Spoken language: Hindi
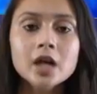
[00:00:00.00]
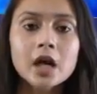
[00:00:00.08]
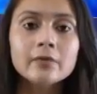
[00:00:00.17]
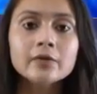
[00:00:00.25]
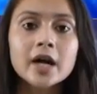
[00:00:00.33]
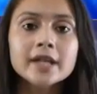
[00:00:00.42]

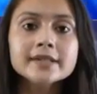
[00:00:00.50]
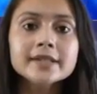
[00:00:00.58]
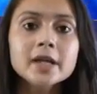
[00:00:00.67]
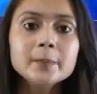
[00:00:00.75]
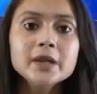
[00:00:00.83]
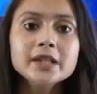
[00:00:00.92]

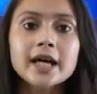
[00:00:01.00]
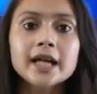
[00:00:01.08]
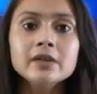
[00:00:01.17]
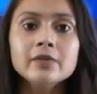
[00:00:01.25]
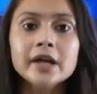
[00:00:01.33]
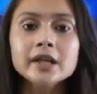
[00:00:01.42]
अफगानिस्तान पर
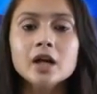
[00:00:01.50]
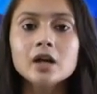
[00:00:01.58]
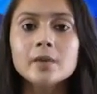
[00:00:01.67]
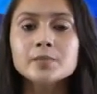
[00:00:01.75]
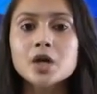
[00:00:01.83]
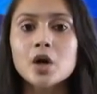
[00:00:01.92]
तालिबान का
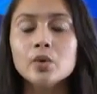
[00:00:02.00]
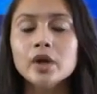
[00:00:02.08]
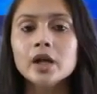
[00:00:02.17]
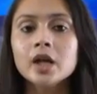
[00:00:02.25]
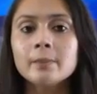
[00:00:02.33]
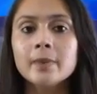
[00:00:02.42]
कब्जा
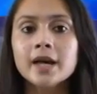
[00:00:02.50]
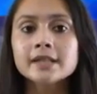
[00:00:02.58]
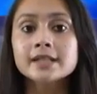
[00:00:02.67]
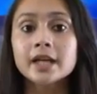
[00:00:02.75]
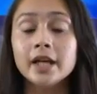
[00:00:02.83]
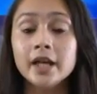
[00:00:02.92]
होने के
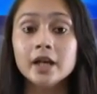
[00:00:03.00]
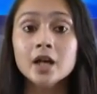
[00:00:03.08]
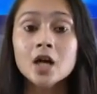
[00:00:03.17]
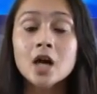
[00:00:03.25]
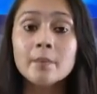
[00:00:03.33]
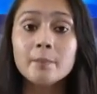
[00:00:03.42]
बाद से ही
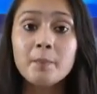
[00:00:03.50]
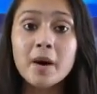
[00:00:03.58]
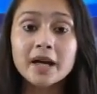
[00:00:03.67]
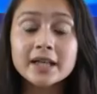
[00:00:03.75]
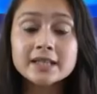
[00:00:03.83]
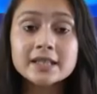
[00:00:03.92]

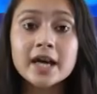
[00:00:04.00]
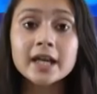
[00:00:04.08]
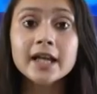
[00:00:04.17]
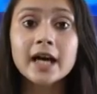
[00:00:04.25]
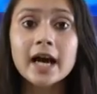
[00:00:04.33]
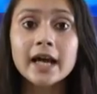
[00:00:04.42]

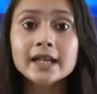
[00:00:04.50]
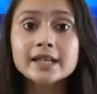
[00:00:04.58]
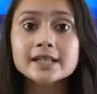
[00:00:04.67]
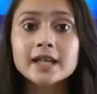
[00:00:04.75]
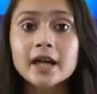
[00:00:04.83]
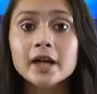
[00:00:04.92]
पाकिस्तानी
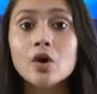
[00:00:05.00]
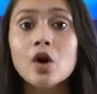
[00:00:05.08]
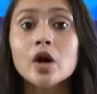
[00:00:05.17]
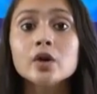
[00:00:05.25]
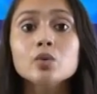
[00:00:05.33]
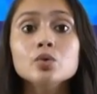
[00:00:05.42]
आईएसआई
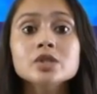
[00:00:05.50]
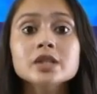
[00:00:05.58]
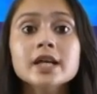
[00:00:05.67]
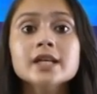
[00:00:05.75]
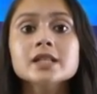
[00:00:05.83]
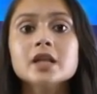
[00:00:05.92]
और
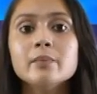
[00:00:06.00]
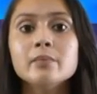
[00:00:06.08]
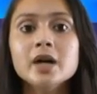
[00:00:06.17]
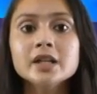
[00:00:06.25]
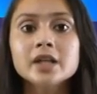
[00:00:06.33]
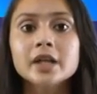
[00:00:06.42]
उसके
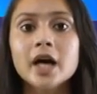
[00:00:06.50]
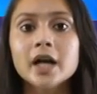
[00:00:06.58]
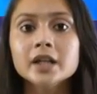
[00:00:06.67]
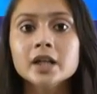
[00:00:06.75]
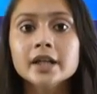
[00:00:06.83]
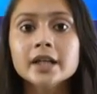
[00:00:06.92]
समर्थन
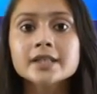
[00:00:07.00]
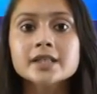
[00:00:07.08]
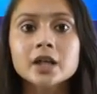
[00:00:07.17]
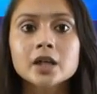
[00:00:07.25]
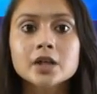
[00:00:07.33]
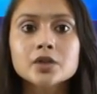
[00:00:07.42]
आतंकी
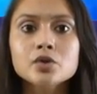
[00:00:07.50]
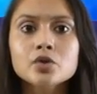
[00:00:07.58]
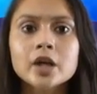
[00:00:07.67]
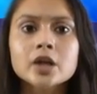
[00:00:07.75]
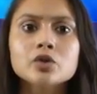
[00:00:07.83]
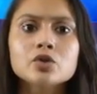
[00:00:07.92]
संगठनों
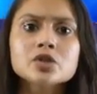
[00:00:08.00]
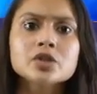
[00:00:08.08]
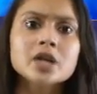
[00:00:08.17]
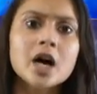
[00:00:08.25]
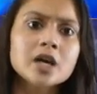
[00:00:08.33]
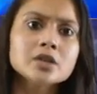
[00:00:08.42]
के
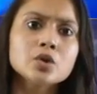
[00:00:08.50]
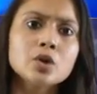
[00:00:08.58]
दुस्साहस को